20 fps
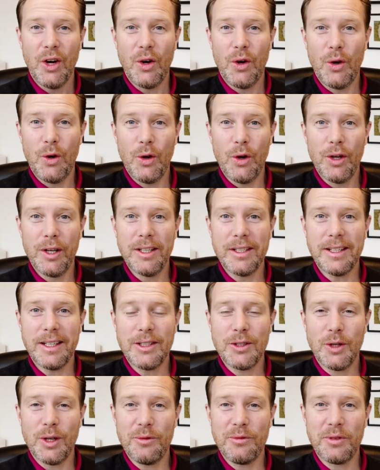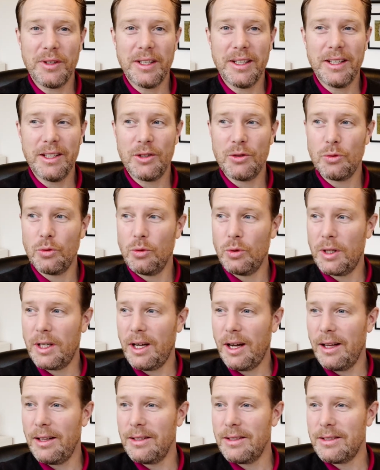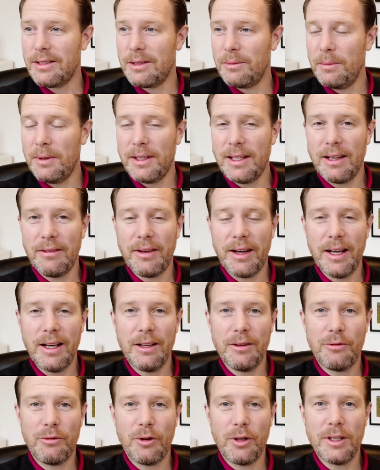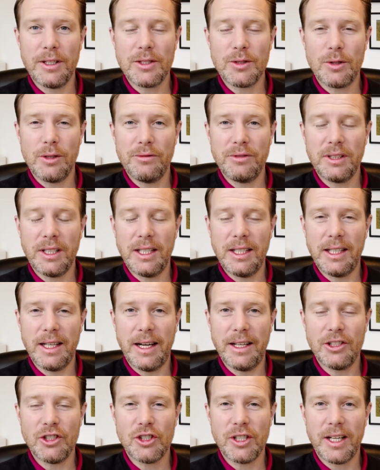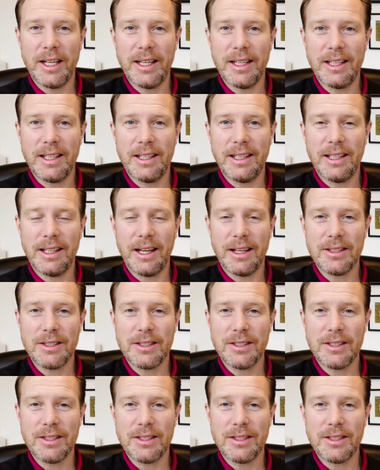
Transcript: und ich hoffe, du kannst mittlerweile voll ins Golftraining einsteigen.